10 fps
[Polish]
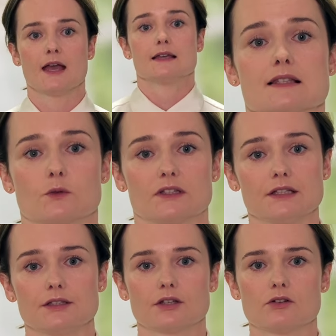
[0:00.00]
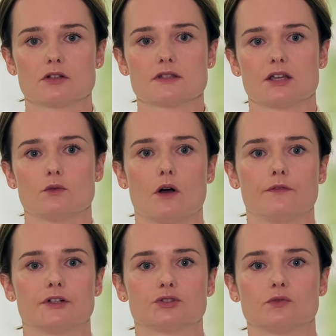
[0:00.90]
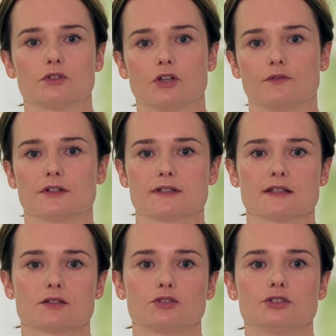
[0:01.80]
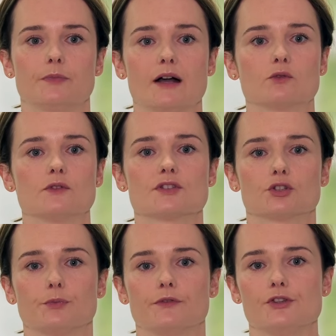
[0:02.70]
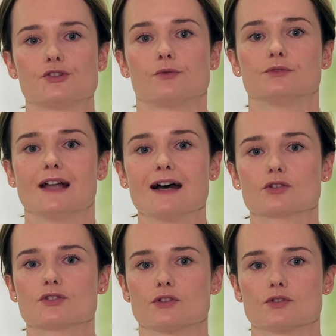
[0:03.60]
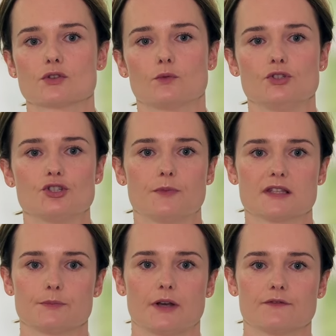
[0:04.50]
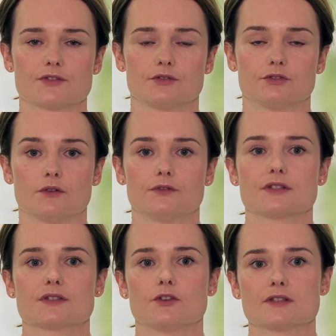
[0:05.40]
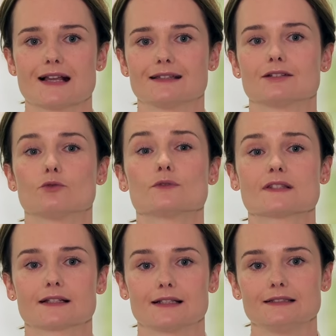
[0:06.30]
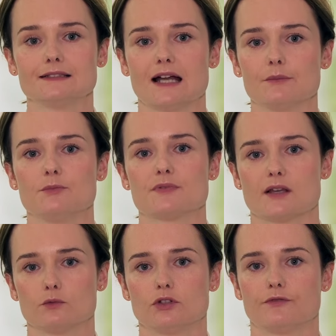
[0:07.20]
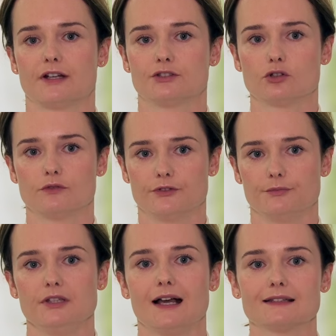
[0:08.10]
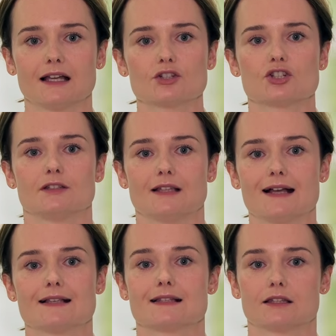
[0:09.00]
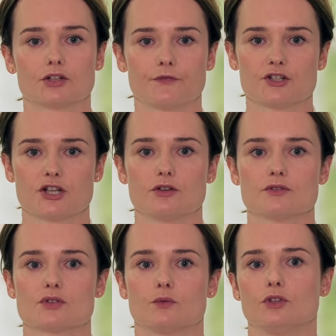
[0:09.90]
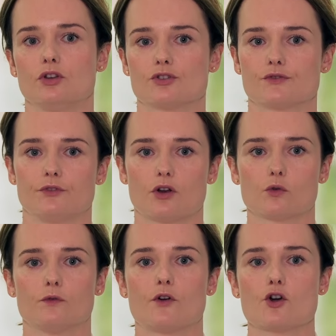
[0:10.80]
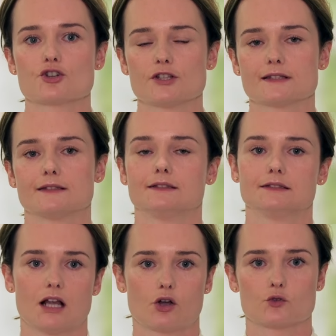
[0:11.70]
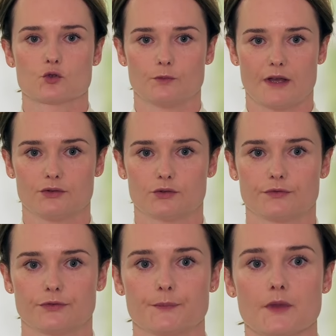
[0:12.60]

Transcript: Składanie tego rodzaju ofert ugodowych ze strony banku jest odpowiedzią na rosnącą liczbę spraw sądowych związanych z kredytami pseudofrankowymi, a także na zatrważającą ilość wyroków korzystnych dla konsumentów.